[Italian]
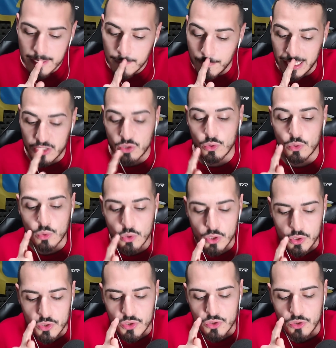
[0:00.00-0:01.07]
Ma sono
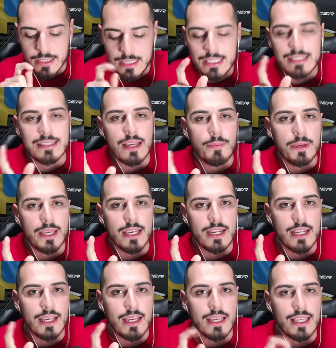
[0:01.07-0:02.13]
curioso di
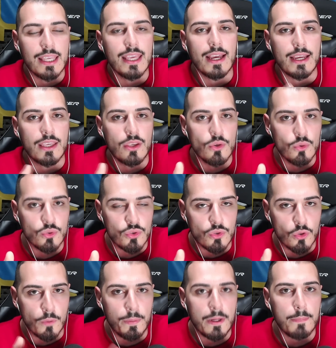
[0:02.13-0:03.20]
sapere chi ha
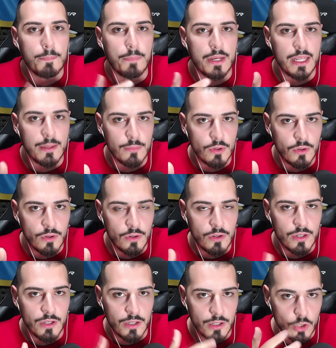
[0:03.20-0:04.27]
chiuso per primo,
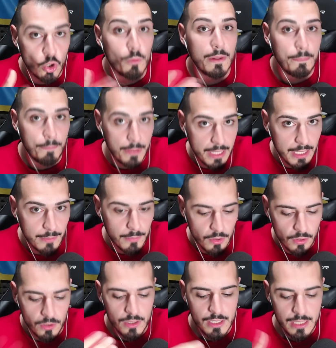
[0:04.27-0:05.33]
eh, come
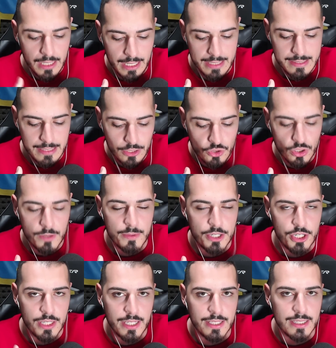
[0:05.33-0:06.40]
primo, la stagione
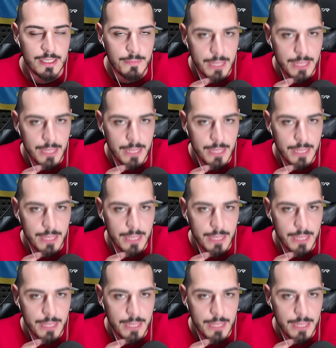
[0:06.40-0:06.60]
precedente.